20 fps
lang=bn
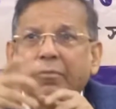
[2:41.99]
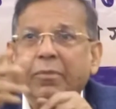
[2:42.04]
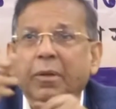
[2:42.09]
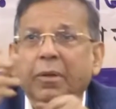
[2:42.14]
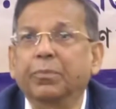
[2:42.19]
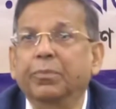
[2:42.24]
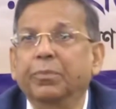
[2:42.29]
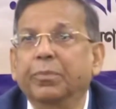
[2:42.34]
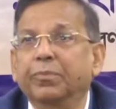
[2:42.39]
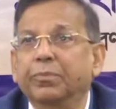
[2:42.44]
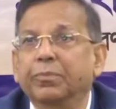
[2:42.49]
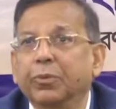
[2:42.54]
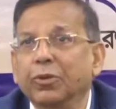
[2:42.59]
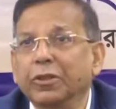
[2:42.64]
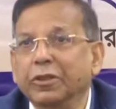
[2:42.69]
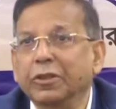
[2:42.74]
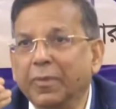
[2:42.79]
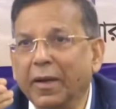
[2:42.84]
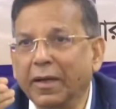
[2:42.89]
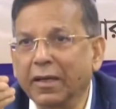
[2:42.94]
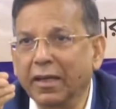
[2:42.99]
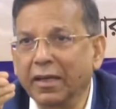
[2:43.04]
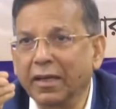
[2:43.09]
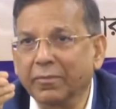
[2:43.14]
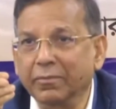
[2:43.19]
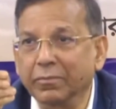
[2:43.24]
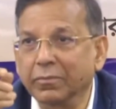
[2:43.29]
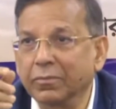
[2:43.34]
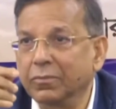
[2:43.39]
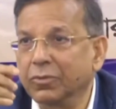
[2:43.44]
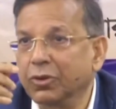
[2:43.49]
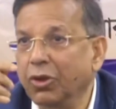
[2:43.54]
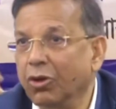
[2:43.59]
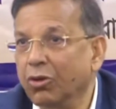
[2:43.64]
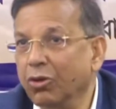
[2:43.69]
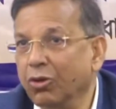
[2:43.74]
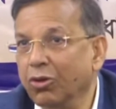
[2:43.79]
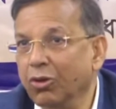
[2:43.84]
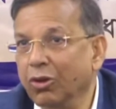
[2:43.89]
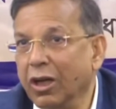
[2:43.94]
আমরা পুলিশ পাঠালাম
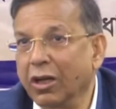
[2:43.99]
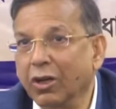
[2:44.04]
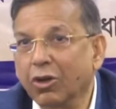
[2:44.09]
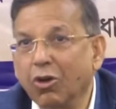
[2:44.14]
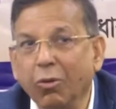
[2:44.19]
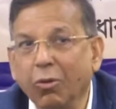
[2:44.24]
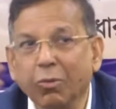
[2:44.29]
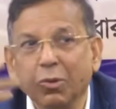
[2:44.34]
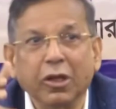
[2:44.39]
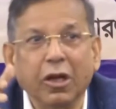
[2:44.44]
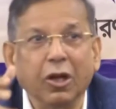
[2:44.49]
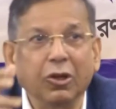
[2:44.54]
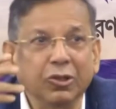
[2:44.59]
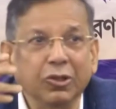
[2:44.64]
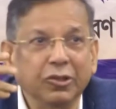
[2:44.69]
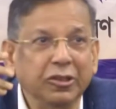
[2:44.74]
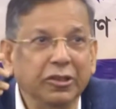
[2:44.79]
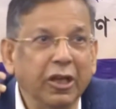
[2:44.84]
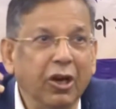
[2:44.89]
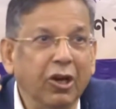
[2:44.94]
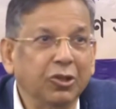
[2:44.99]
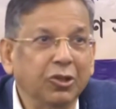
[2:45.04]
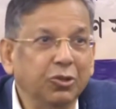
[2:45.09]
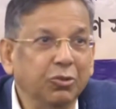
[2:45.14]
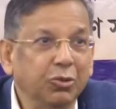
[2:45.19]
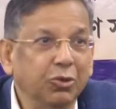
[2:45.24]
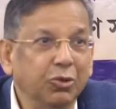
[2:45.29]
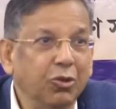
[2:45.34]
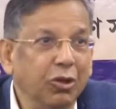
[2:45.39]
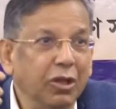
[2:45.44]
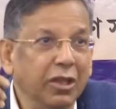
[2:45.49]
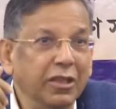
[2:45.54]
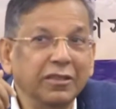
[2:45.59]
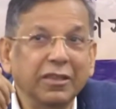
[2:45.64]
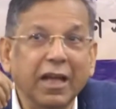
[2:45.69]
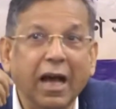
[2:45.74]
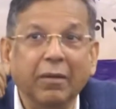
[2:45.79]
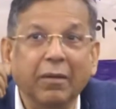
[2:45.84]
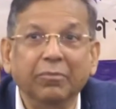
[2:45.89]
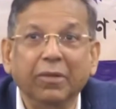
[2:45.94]
তখন ওনারা খবরের কাগজে দেওয়া শুরু
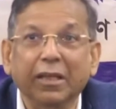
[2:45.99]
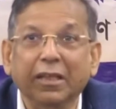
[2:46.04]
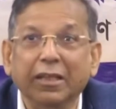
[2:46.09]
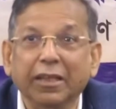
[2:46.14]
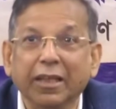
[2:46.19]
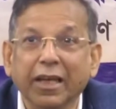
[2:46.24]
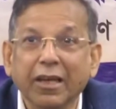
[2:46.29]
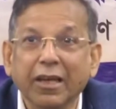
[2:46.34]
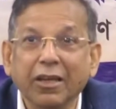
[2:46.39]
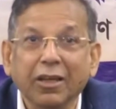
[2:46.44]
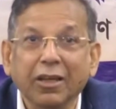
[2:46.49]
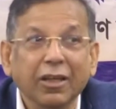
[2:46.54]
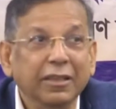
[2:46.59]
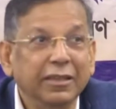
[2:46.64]
করলেন যে আমরা গিয়ে